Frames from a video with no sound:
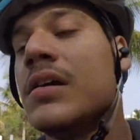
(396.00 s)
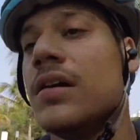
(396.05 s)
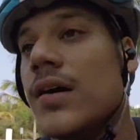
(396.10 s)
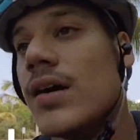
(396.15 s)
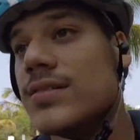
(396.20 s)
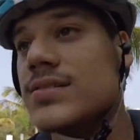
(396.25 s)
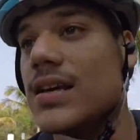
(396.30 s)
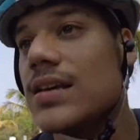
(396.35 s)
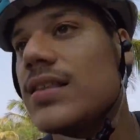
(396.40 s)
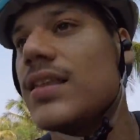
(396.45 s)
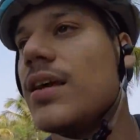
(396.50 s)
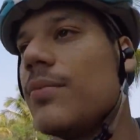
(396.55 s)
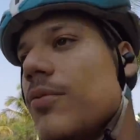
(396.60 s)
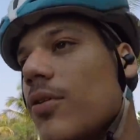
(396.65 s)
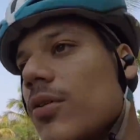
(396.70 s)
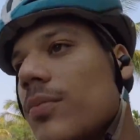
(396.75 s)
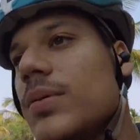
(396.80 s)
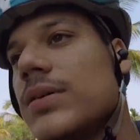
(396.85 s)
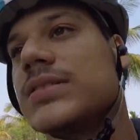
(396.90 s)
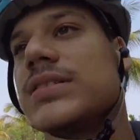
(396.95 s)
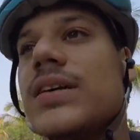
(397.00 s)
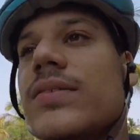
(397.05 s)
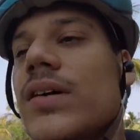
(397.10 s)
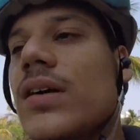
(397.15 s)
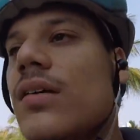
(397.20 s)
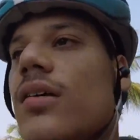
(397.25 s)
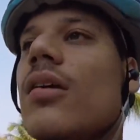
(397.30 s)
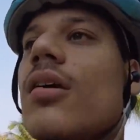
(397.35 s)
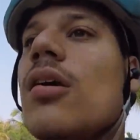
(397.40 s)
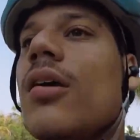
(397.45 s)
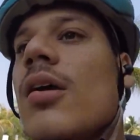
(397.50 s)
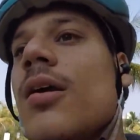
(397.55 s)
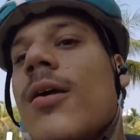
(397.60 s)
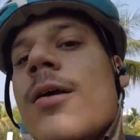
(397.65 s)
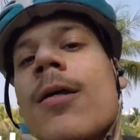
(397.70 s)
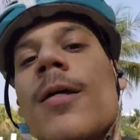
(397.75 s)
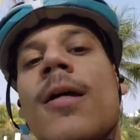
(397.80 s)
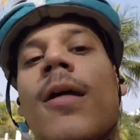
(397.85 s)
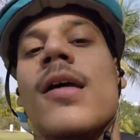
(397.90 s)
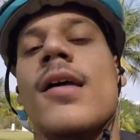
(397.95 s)
Fazia tempo que eu não passava aqui.
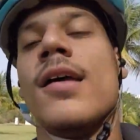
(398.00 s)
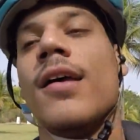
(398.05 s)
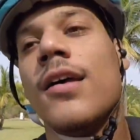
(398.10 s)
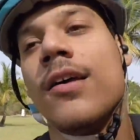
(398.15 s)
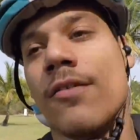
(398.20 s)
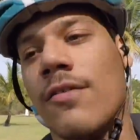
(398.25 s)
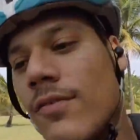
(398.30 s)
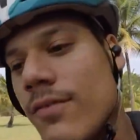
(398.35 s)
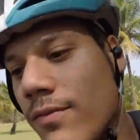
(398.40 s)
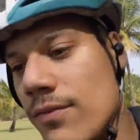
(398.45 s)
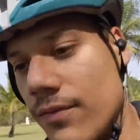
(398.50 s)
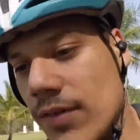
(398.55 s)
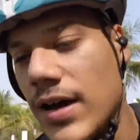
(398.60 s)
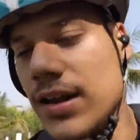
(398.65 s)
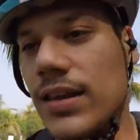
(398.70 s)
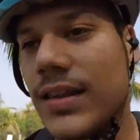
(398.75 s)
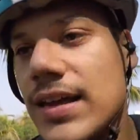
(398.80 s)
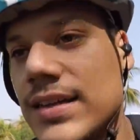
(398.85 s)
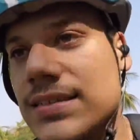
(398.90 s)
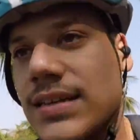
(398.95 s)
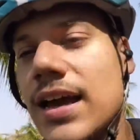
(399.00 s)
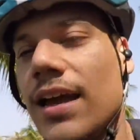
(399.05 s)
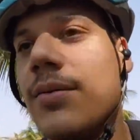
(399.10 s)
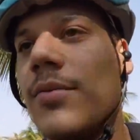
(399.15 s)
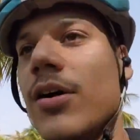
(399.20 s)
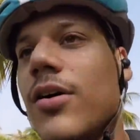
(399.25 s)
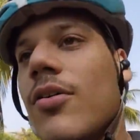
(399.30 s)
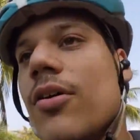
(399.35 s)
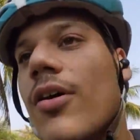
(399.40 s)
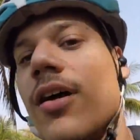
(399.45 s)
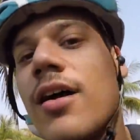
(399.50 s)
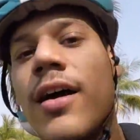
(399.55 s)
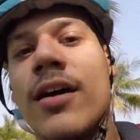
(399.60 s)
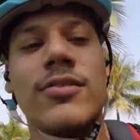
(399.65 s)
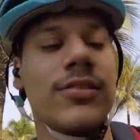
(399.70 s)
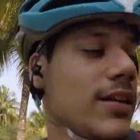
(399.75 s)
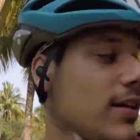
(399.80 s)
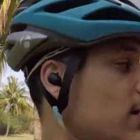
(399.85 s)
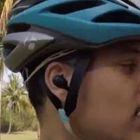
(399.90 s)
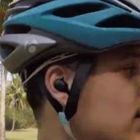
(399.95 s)
Vai dar 10 km agora, o Caio
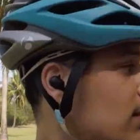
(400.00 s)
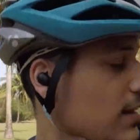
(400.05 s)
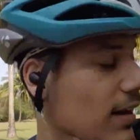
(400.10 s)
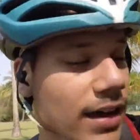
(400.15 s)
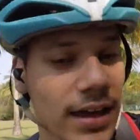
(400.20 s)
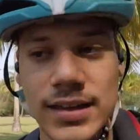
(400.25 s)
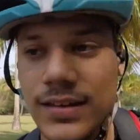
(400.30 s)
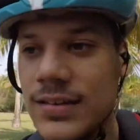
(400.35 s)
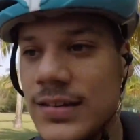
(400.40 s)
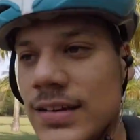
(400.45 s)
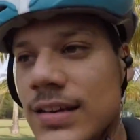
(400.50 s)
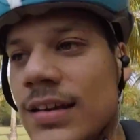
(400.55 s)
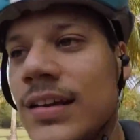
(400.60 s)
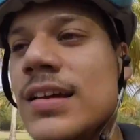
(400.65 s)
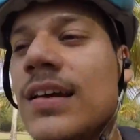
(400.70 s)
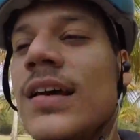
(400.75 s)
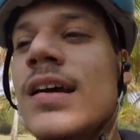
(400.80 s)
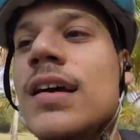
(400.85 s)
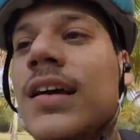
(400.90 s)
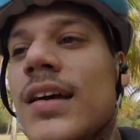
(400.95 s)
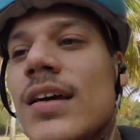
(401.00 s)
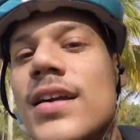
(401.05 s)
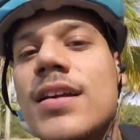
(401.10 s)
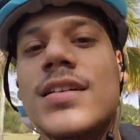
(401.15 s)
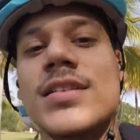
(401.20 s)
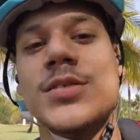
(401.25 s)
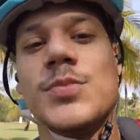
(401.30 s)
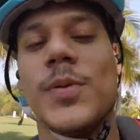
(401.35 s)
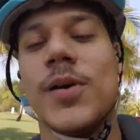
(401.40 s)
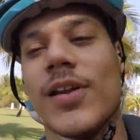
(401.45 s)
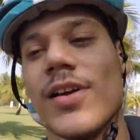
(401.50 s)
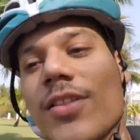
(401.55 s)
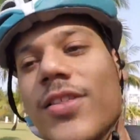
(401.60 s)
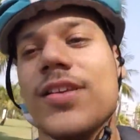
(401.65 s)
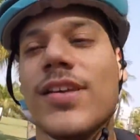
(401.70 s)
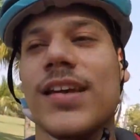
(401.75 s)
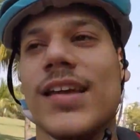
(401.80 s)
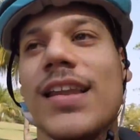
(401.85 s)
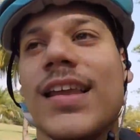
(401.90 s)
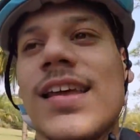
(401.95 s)
tá aqui atrás, esperando
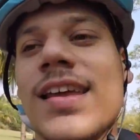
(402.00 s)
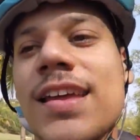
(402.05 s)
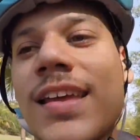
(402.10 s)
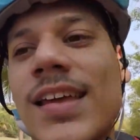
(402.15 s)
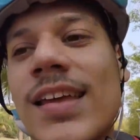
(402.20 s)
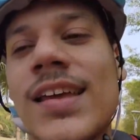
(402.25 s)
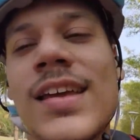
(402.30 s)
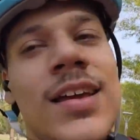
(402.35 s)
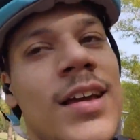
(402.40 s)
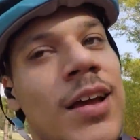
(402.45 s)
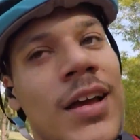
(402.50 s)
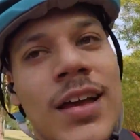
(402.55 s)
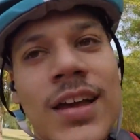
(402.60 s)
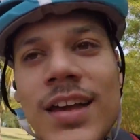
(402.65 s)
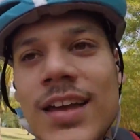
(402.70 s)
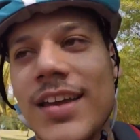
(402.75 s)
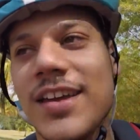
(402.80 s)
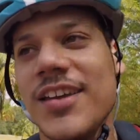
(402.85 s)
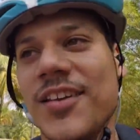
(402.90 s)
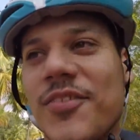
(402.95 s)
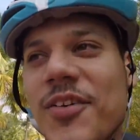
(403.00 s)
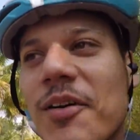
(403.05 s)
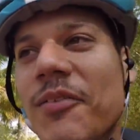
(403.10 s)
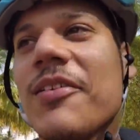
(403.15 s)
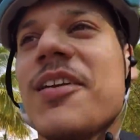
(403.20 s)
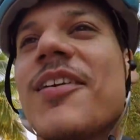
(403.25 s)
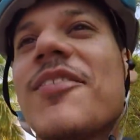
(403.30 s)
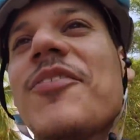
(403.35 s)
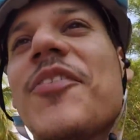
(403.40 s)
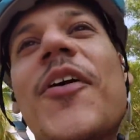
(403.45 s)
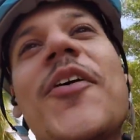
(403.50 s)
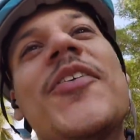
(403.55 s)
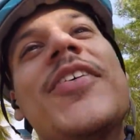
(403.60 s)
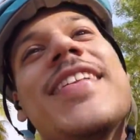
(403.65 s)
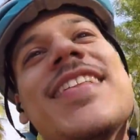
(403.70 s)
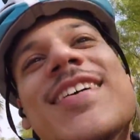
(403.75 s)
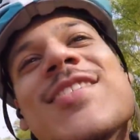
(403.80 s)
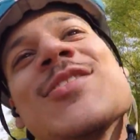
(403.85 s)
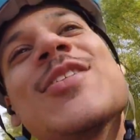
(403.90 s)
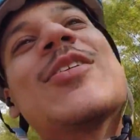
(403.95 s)
ele. Envolve que o povo que
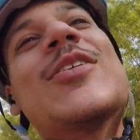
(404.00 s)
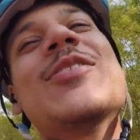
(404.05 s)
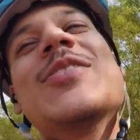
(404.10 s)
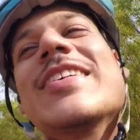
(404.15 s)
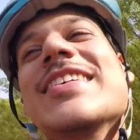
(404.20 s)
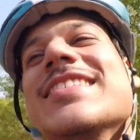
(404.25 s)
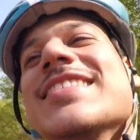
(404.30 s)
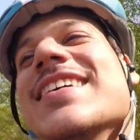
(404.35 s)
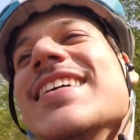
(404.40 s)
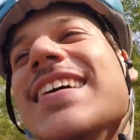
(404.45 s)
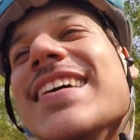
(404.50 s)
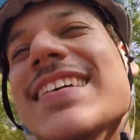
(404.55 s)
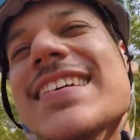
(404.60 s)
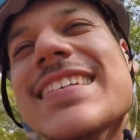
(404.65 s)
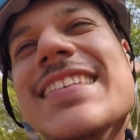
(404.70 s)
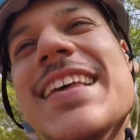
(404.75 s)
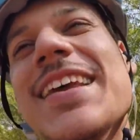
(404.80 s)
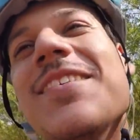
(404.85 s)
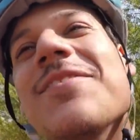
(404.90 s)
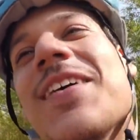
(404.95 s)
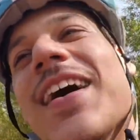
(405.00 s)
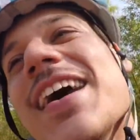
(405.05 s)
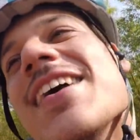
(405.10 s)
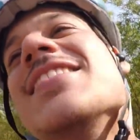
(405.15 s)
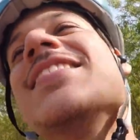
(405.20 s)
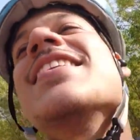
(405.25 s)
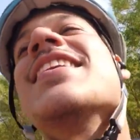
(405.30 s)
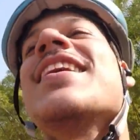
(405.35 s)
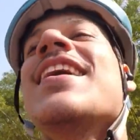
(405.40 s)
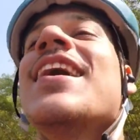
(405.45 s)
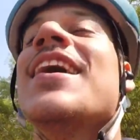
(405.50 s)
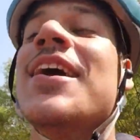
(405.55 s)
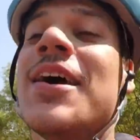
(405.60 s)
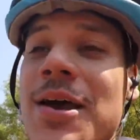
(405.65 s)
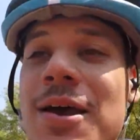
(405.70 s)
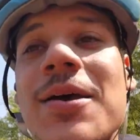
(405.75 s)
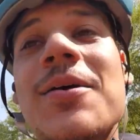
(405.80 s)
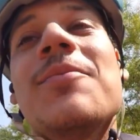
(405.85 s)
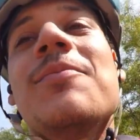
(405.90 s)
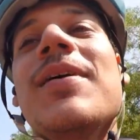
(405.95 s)
tá só conversando que já tem mais
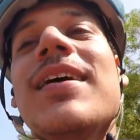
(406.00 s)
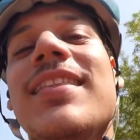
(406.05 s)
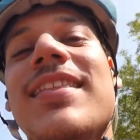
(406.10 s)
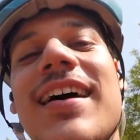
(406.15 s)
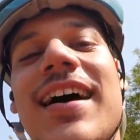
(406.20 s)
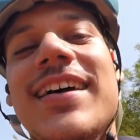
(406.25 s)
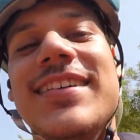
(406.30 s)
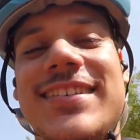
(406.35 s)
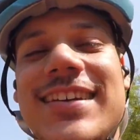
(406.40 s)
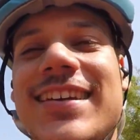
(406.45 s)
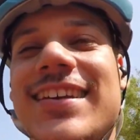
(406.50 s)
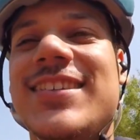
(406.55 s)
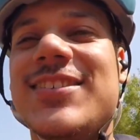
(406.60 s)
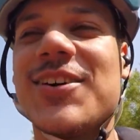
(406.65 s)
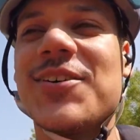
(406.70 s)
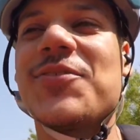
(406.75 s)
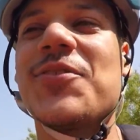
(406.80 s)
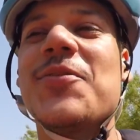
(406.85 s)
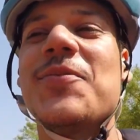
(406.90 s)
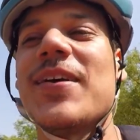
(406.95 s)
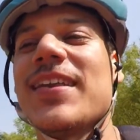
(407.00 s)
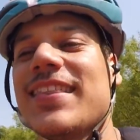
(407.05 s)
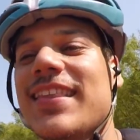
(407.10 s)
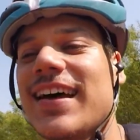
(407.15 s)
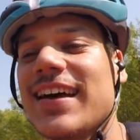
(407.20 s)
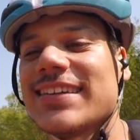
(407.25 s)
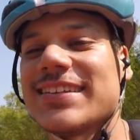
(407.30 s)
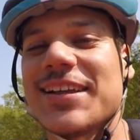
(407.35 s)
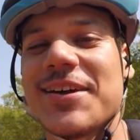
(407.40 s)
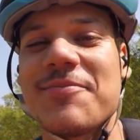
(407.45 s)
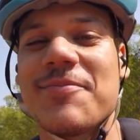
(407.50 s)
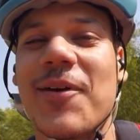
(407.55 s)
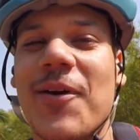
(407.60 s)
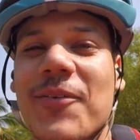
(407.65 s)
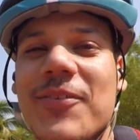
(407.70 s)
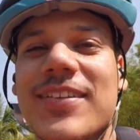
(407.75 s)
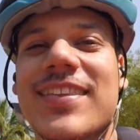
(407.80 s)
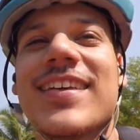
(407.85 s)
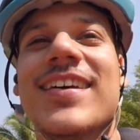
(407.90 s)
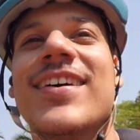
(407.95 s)
metade. Só foi metade da
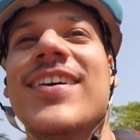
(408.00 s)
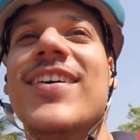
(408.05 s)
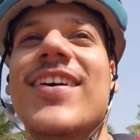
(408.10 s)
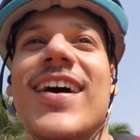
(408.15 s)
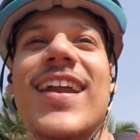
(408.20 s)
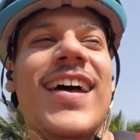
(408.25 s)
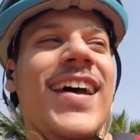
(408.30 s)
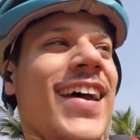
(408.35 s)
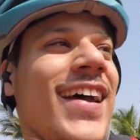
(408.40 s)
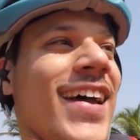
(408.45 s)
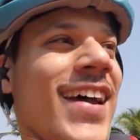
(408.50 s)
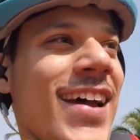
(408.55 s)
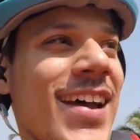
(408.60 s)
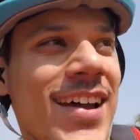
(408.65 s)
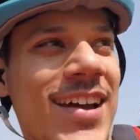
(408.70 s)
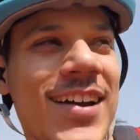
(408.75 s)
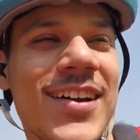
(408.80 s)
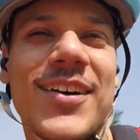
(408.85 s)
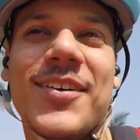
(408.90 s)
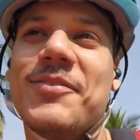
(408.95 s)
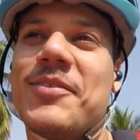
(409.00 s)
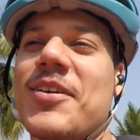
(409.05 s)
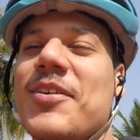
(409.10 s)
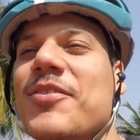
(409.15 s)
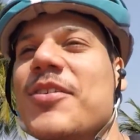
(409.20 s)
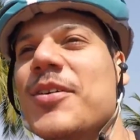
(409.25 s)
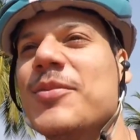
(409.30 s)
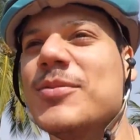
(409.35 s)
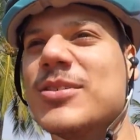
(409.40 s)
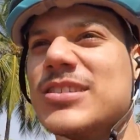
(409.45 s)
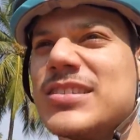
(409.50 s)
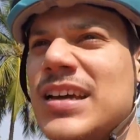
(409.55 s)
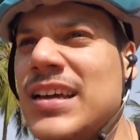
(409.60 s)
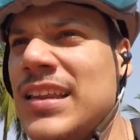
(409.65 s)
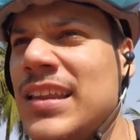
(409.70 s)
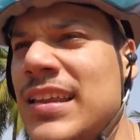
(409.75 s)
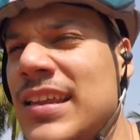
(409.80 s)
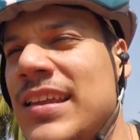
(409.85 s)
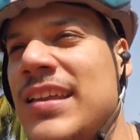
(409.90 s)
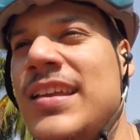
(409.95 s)
prova até agora. Vamos que vamos,
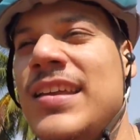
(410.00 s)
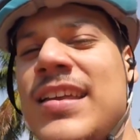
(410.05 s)
moçada.